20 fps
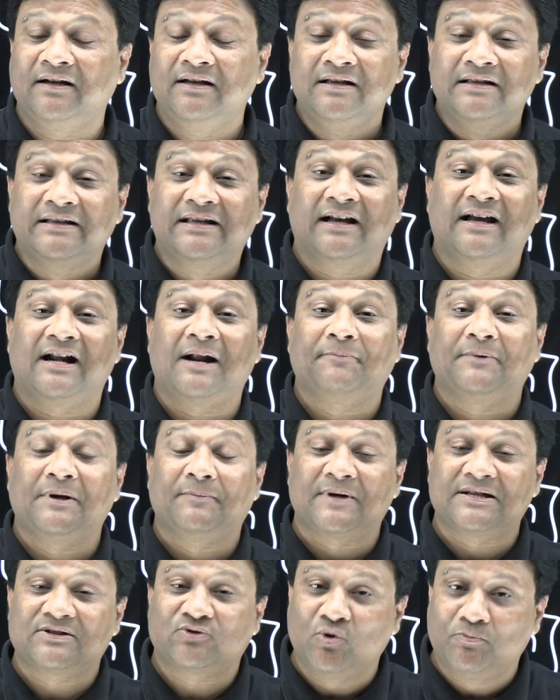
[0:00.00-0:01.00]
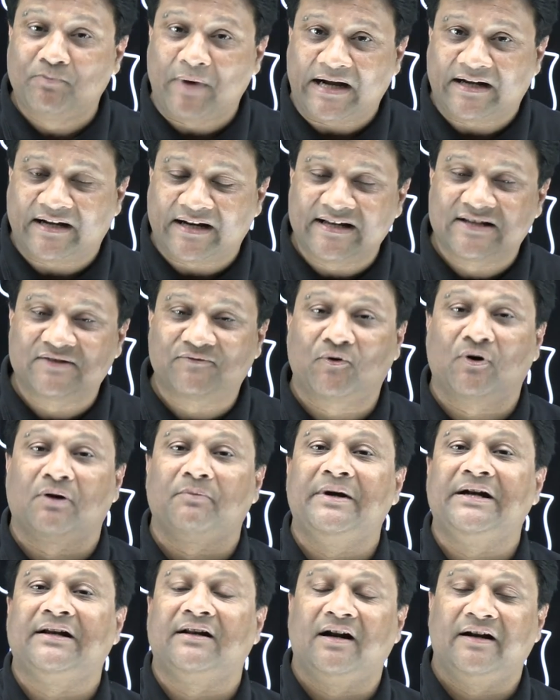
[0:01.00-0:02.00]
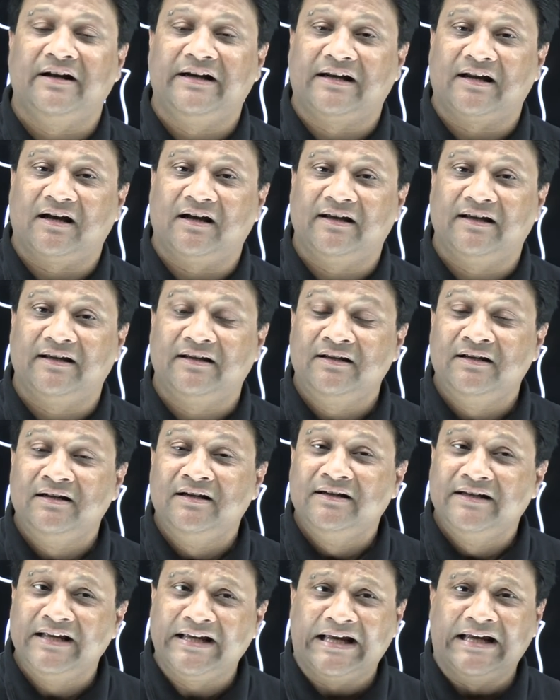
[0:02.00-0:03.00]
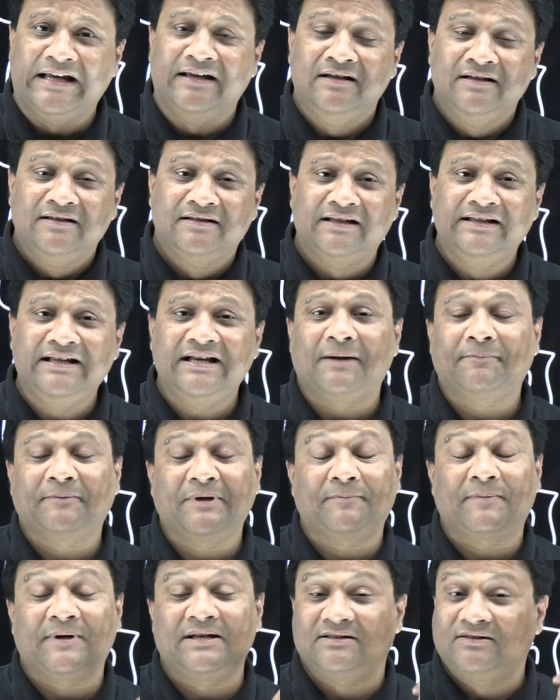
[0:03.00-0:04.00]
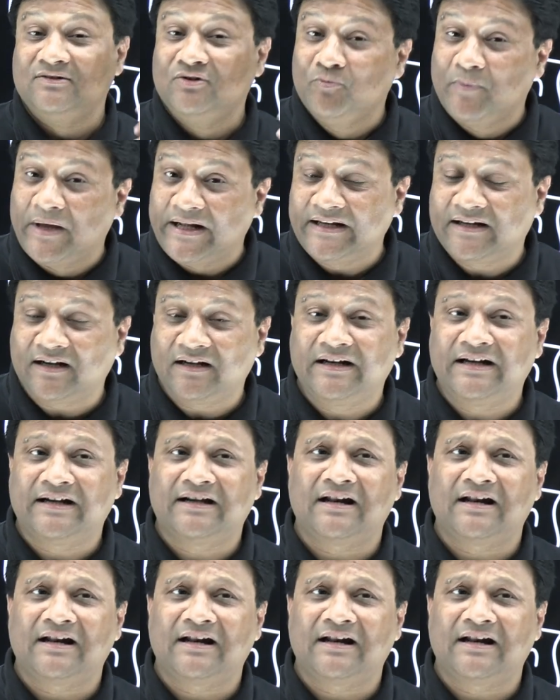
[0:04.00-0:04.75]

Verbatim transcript: क्या कि अगर आपके पास कोई मैट्रिक्स फॉर्मेट का डेटा है ठीक है यदि आपके पास न्यूमेरिकल